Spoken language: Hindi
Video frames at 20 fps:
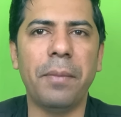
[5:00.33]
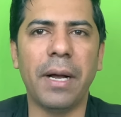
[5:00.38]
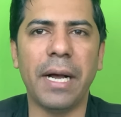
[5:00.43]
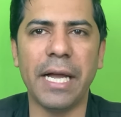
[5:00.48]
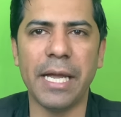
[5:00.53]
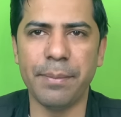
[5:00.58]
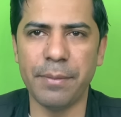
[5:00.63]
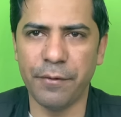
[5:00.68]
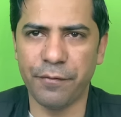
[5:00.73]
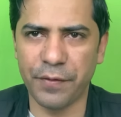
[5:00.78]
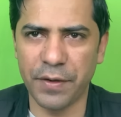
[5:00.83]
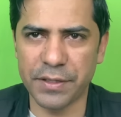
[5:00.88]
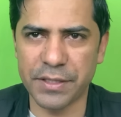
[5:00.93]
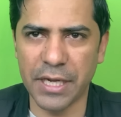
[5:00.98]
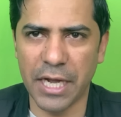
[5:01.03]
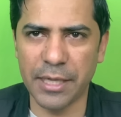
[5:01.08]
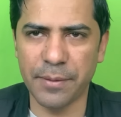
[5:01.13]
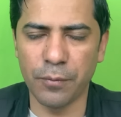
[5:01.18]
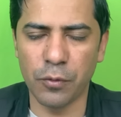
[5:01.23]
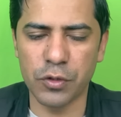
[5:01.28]
आईएमएफ के
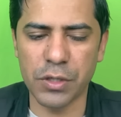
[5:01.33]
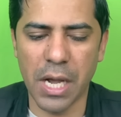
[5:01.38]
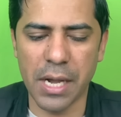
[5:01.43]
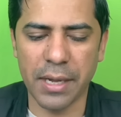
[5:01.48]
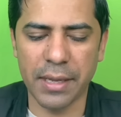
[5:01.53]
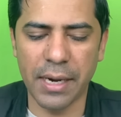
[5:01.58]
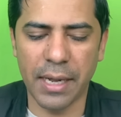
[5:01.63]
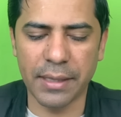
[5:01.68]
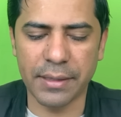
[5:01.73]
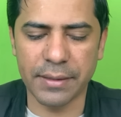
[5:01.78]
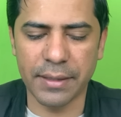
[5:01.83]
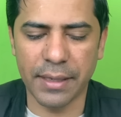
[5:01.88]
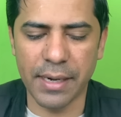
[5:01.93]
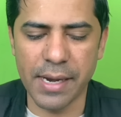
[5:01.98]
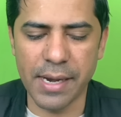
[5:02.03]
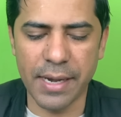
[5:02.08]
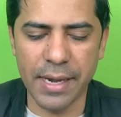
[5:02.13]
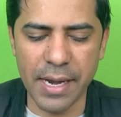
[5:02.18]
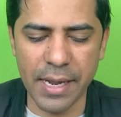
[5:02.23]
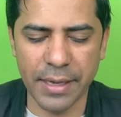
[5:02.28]
साथ मुजाकर
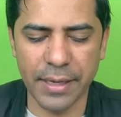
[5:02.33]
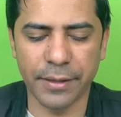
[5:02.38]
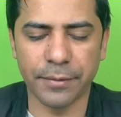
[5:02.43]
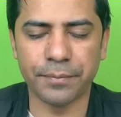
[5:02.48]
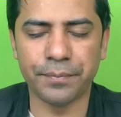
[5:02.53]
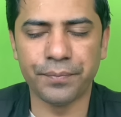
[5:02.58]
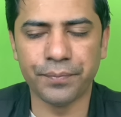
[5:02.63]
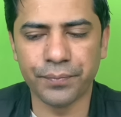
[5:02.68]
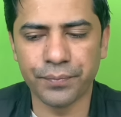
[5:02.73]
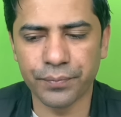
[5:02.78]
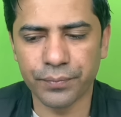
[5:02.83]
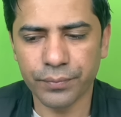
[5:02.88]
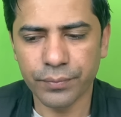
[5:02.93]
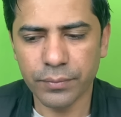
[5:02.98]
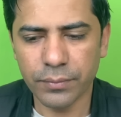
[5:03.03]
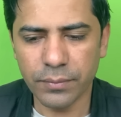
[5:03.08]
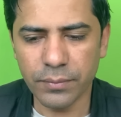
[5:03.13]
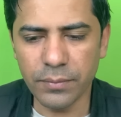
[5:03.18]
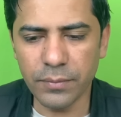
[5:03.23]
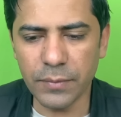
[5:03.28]
करें लेकिन
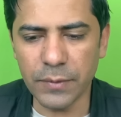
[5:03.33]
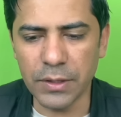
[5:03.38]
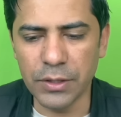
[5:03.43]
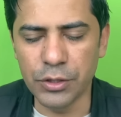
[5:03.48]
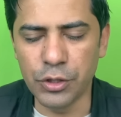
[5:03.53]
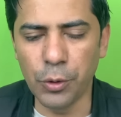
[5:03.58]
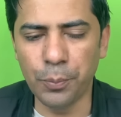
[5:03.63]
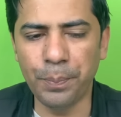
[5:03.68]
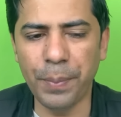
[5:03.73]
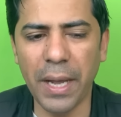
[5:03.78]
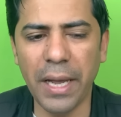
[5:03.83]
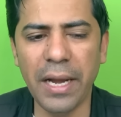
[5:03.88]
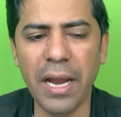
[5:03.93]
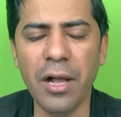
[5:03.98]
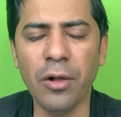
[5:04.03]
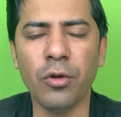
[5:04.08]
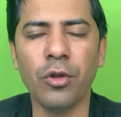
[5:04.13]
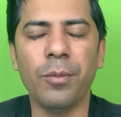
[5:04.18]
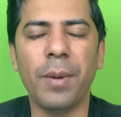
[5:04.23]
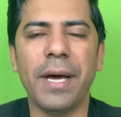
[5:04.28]
जो पहला
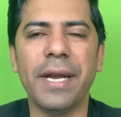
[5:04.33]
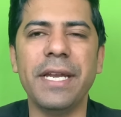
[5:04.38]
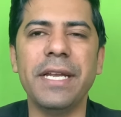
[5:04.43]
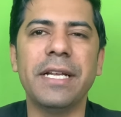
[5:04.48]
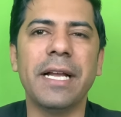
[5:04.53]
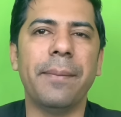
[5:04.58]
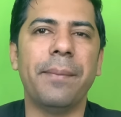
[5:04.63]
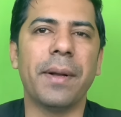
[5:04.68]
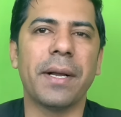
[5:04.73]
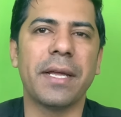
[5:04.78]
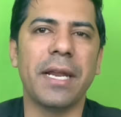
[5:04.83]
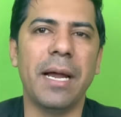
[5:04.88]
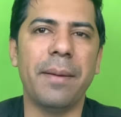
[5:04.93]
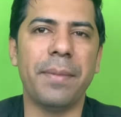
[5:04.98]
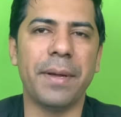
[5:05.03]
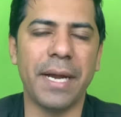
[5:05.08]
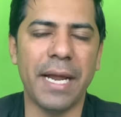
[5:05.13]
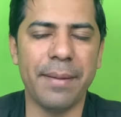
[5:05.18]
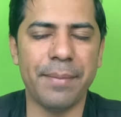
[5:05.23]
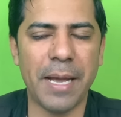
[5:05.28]
कुर्बानी का बकरा
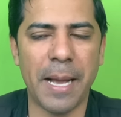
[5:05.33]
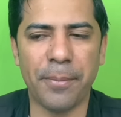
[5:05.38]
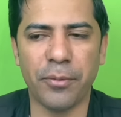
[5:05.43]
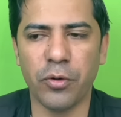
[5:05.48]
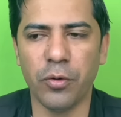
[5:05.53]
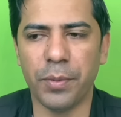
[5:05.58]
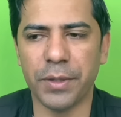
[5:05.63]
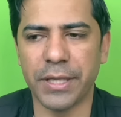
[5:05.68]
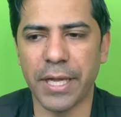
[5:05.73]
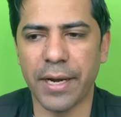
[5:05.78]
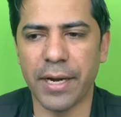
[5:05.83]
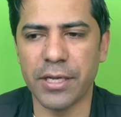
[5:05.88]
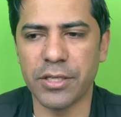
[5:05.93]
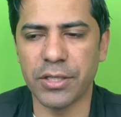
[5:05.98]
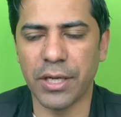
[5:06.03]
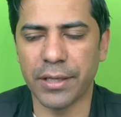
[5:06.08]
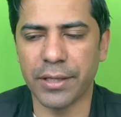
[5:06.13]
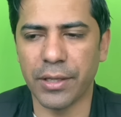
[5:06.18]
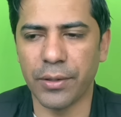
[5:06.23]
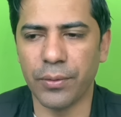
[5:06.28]
बना है मैं आपको बताना
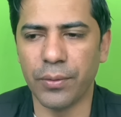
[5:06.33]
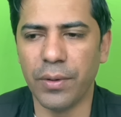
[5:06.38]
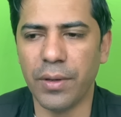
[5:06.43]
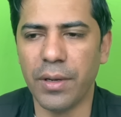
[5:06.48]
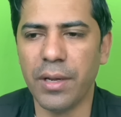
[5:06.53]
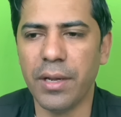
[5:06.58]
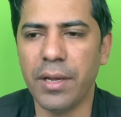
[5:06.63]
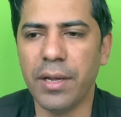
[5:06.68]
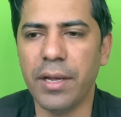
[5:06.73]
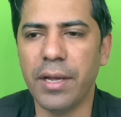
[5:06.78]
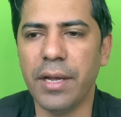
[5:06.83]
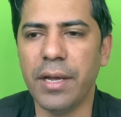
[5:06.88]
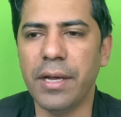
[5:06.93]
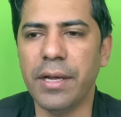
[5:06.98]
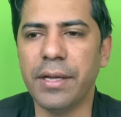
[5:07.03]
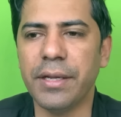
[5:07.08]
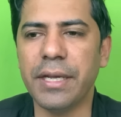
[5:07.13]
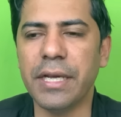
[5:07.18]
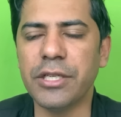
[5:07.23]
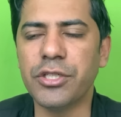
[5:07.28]
चाहता हूं
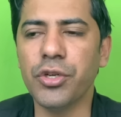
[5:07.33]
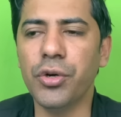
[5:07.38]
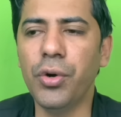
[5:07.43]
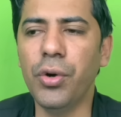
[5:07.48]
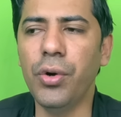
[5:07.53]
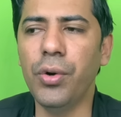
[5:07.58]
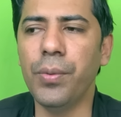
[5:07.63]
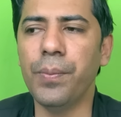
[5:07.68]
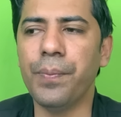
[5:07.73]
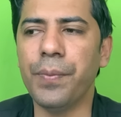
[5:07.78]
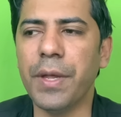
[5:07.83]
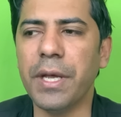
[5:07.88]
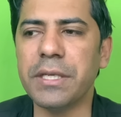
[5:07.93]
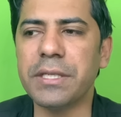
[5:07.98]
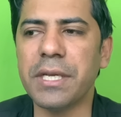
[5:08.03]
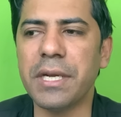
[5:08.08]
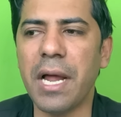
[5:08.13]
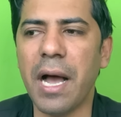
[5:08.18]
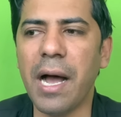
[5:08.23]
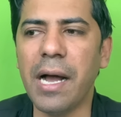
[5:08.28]
ये जो
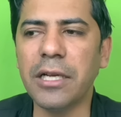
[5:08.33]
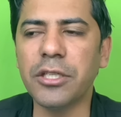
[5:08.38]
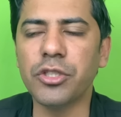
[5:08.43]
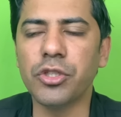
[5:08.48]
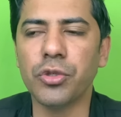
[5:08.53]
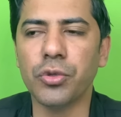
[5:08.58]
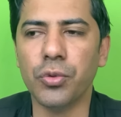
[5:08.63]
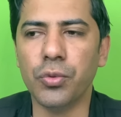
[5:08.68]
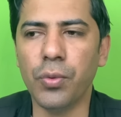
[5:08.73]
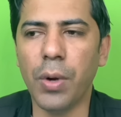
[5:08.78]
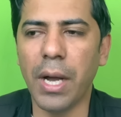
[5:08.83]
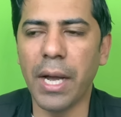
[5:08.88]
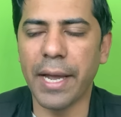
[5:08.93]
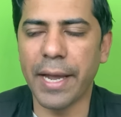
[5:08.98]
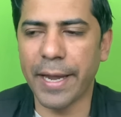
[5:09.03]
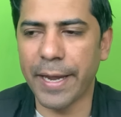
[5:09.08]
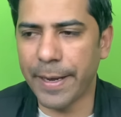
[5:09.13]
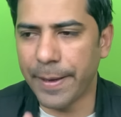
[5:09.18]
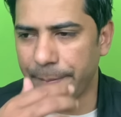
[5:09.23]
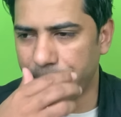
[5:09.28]
इजलास हुआ है